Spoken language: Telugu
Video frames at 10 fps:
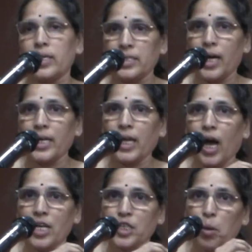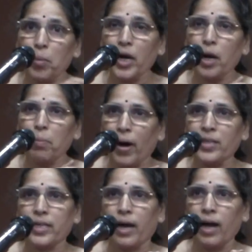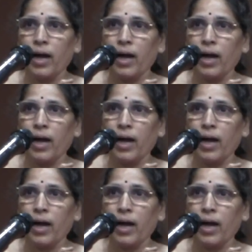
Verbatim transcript: నిజానికి ఆ సమ్మక్క పాత్ర